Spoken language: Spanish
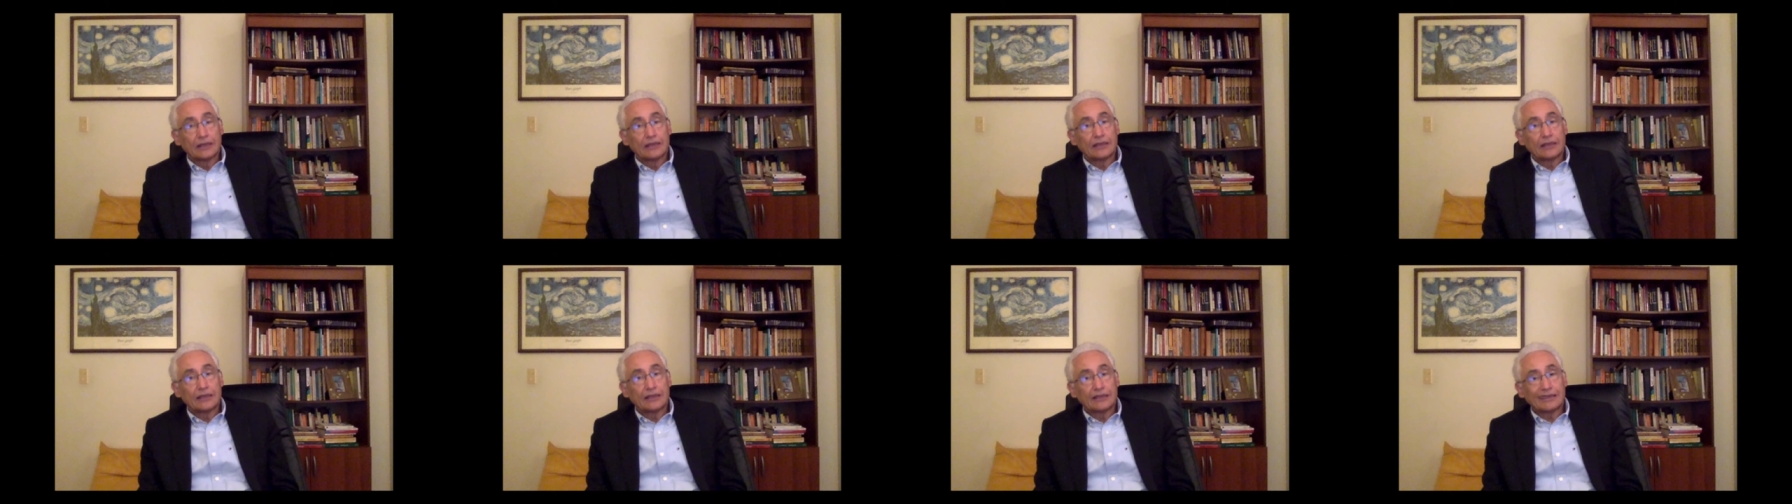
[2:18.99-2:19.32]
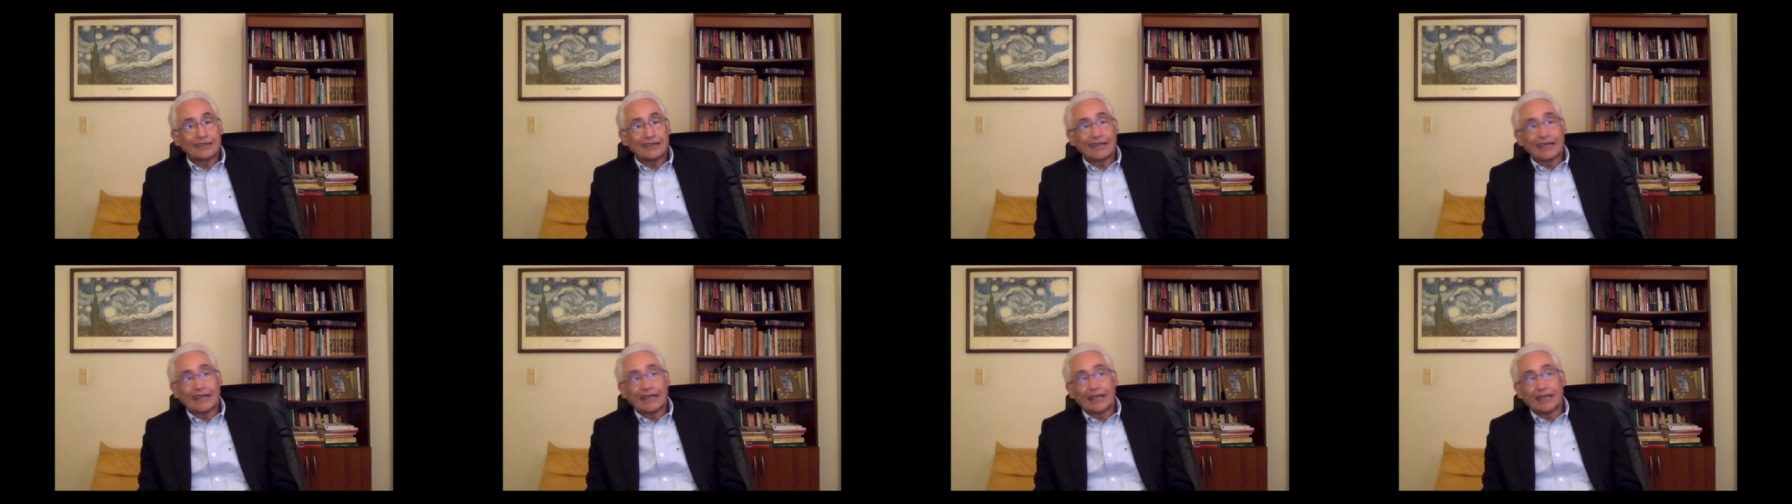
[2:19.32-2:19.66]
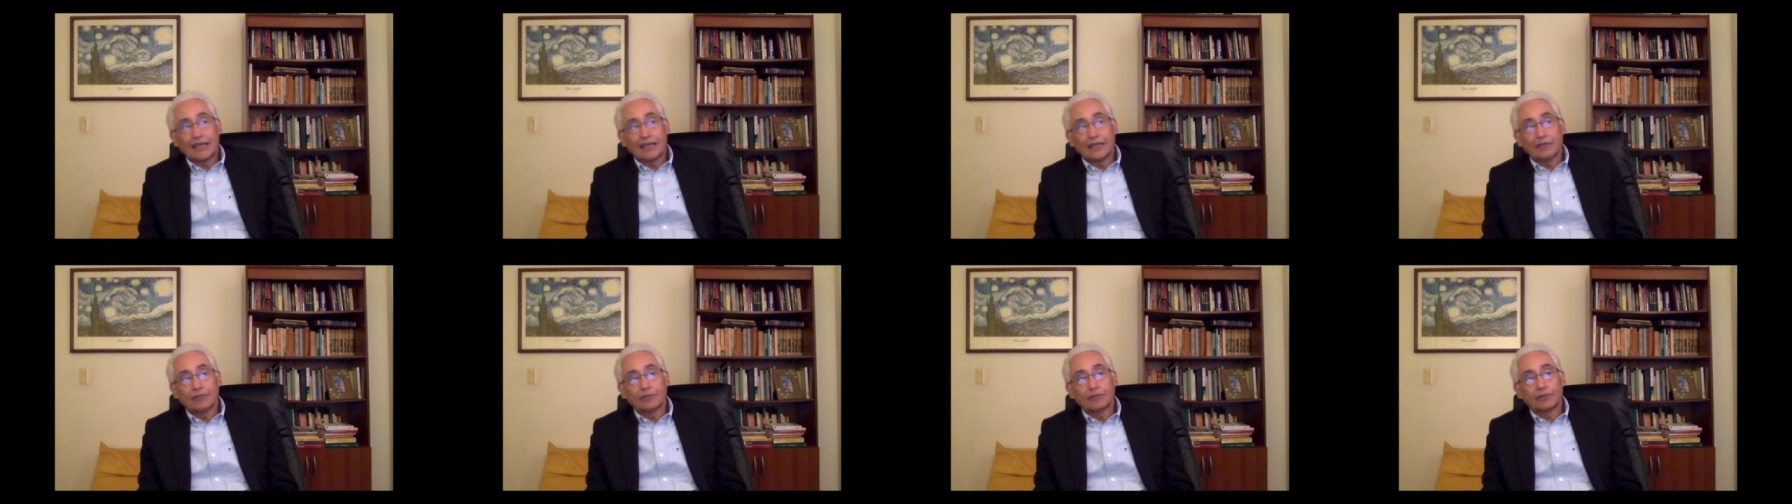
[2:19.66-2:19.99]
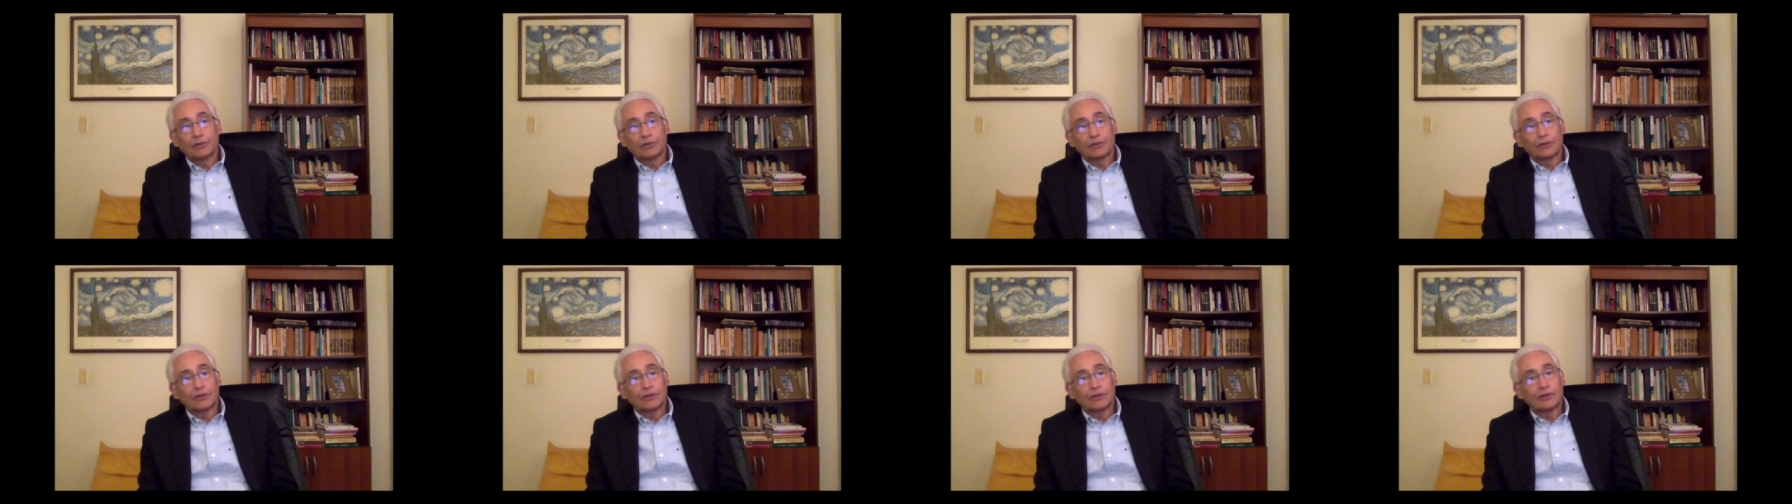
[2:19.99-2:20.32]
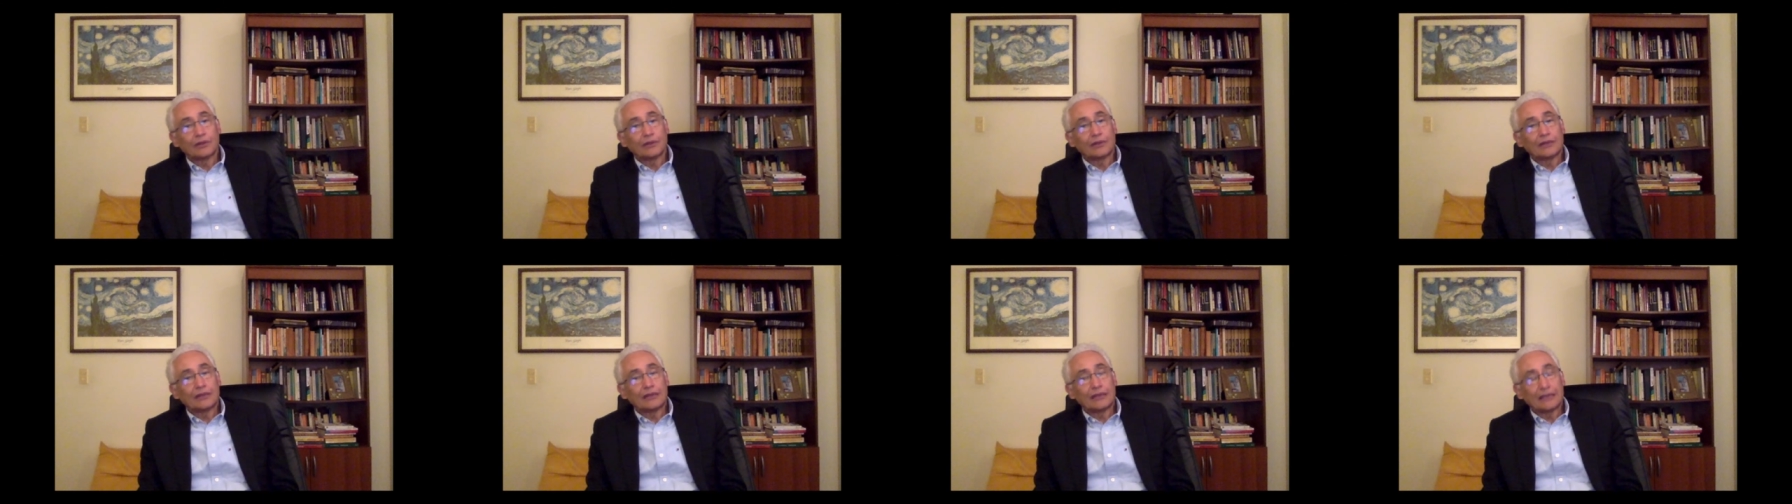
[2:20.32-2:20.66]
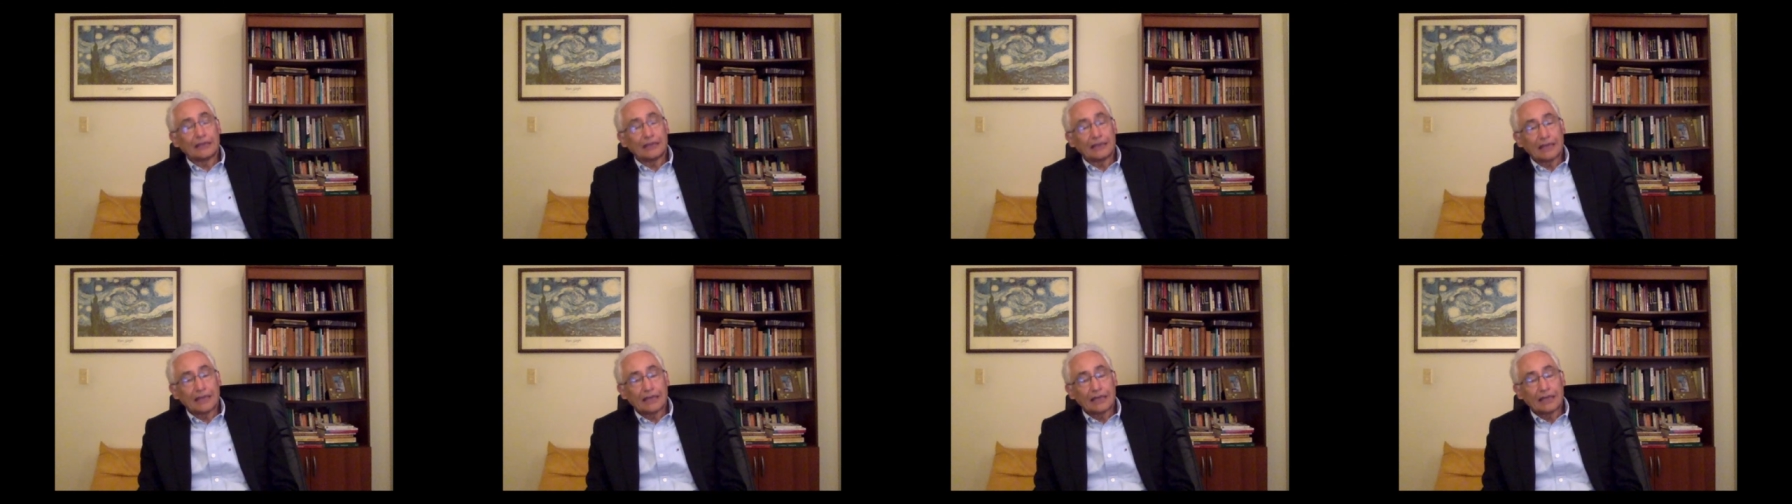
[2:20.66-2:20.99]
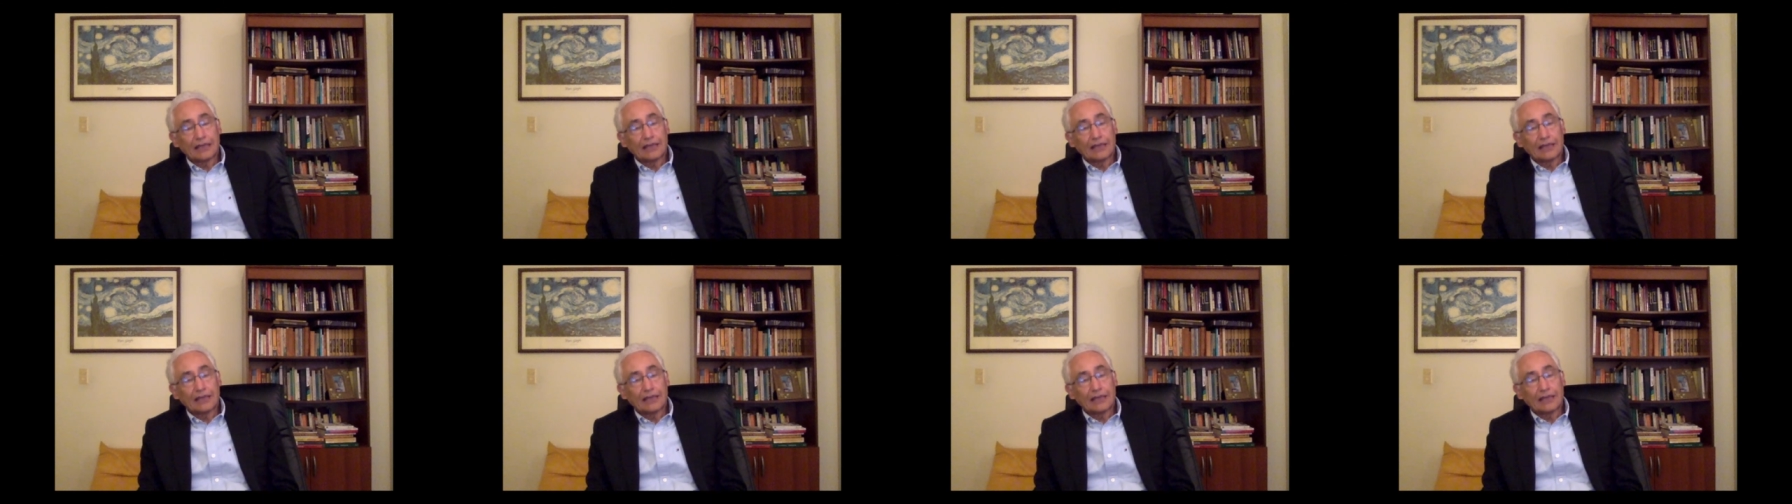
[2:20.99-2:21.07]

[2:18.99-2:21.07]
de si hay posibilidad